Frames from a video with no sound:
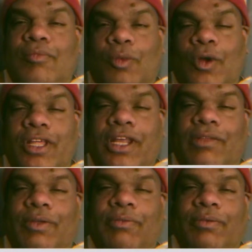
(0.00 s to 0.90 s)
மொழி
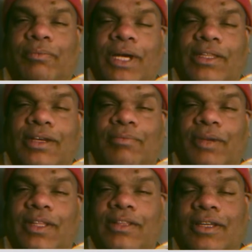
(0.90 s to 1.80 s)
அறிவை மாத்திரம்
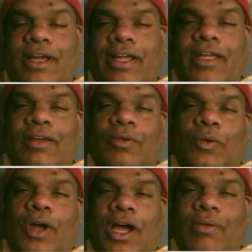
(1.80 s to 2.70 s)
வைத்து அங்கே
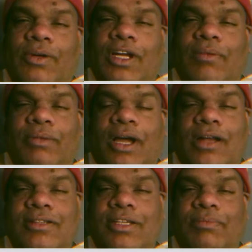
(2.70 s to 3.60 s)
ஒரு ஆய்வுகளும்
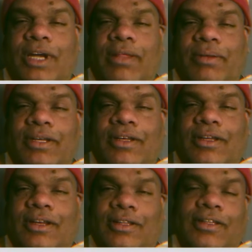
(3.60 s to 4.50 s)
ஆட்சியும்
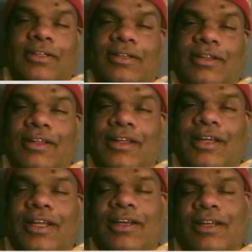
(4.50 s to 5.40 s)
நடைபெற்றிருக்கிறது
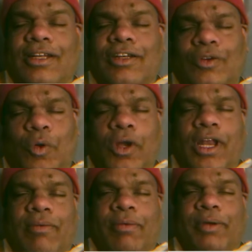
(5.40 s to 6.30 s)
என்று
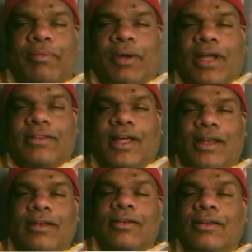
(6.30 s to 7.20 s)
கொள்ளலாம் அப்படி
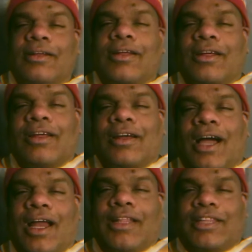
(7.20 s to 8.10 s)
பார்த்தால்
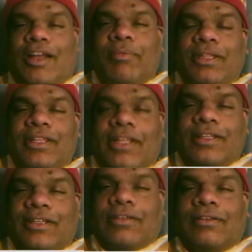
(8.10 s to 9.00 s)
காலத்தால் பிந்தியது